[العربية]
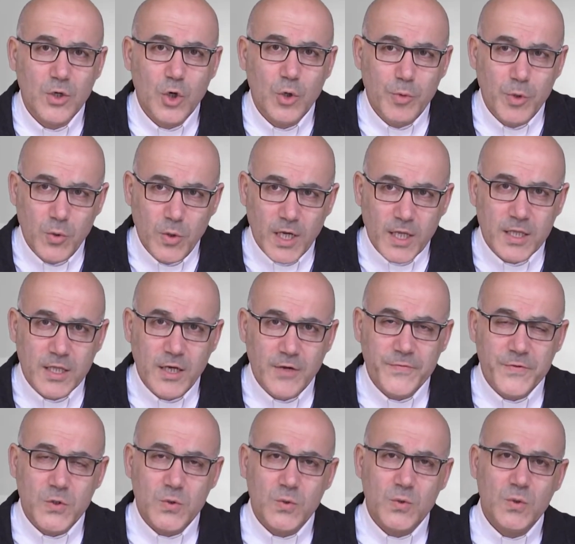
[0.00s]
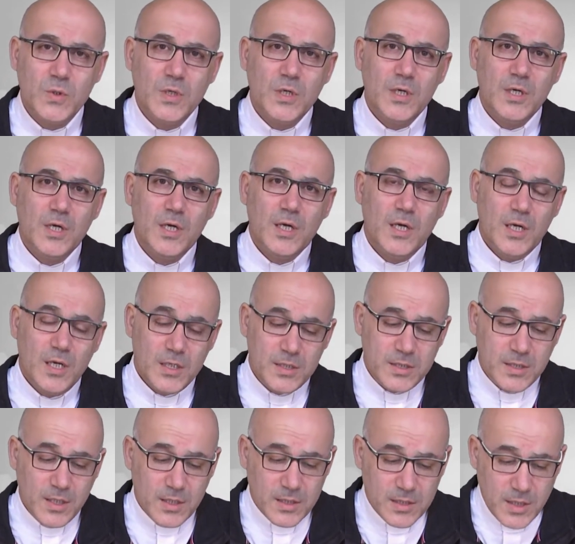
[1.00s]
وبالوقت نفسه
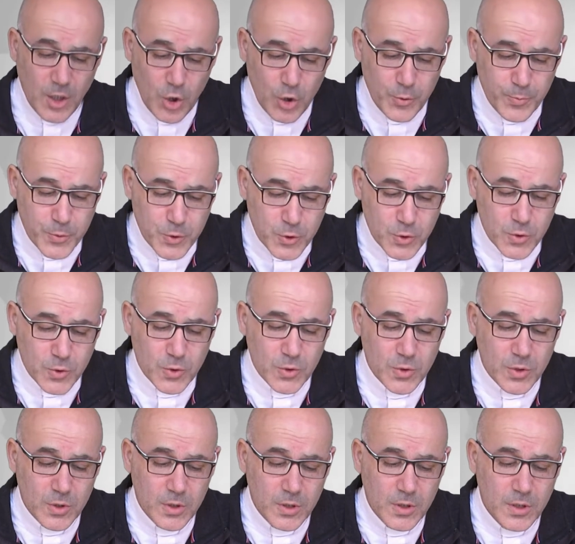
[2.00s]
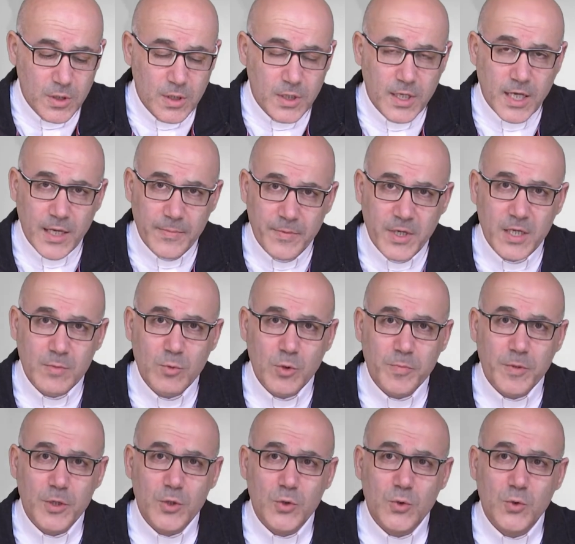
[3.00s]
قصة توبته كمان
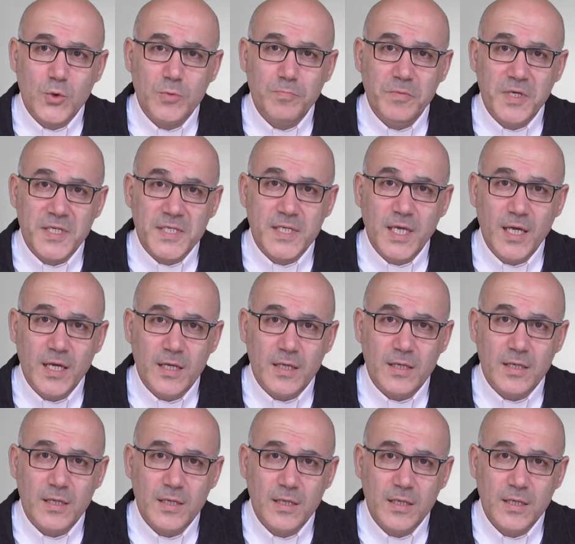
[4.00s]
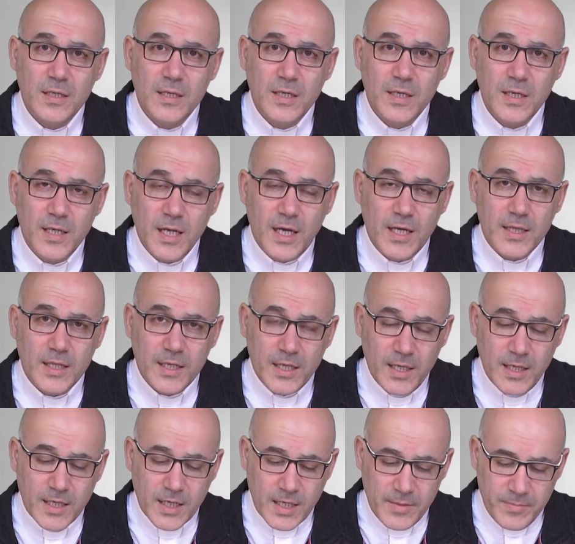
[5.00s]
ممكن تكون مثال لأن
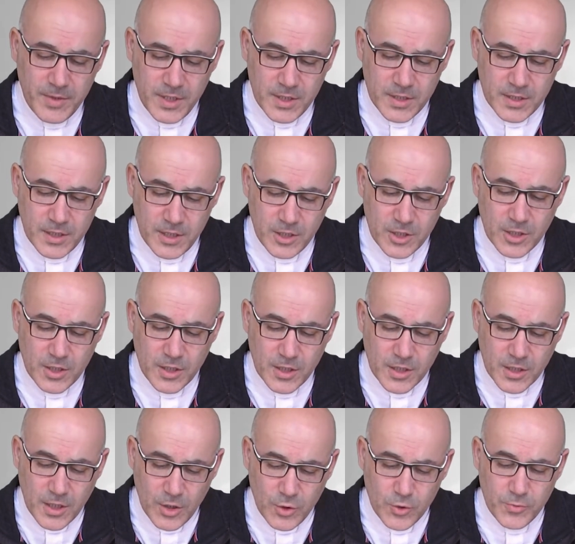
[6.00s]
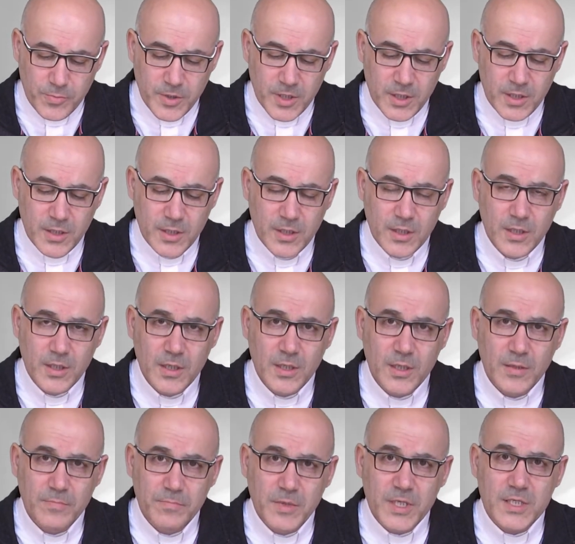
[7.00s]
نحن كمان نعيش التوبة
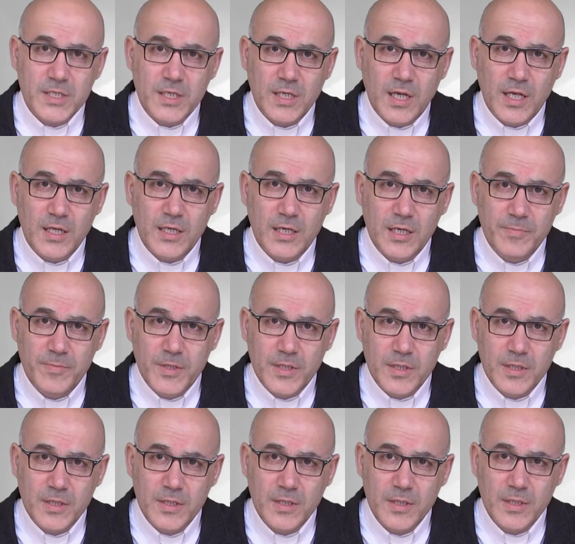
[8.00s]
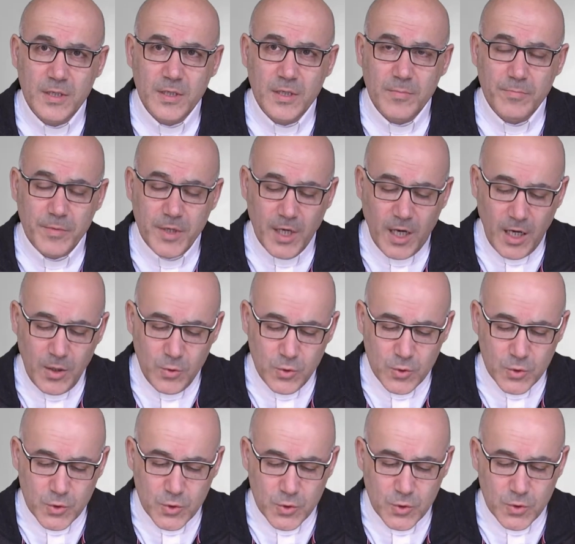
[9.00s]
مثل هالابن
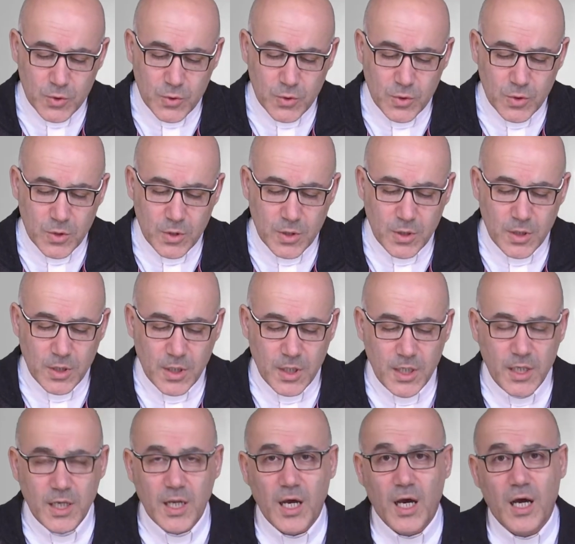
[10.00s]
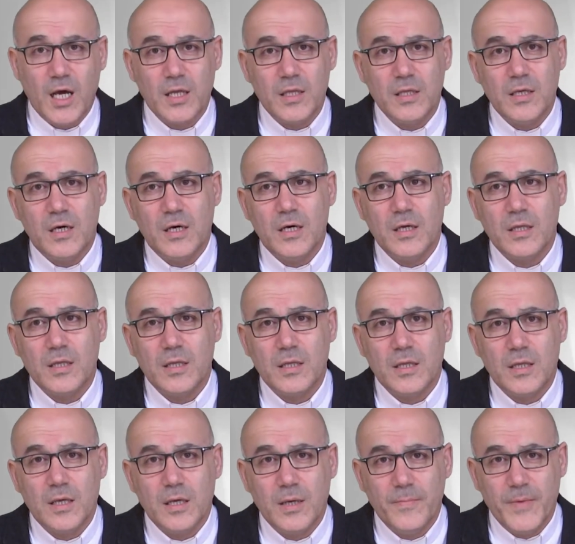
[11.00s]
بعودته إلى أحضان
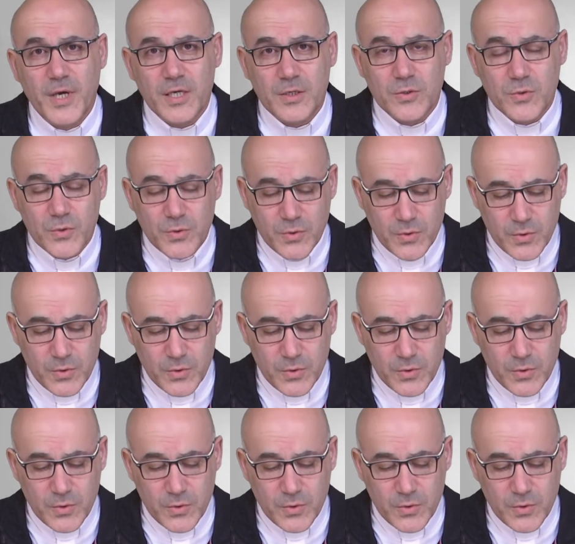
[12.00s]
بيه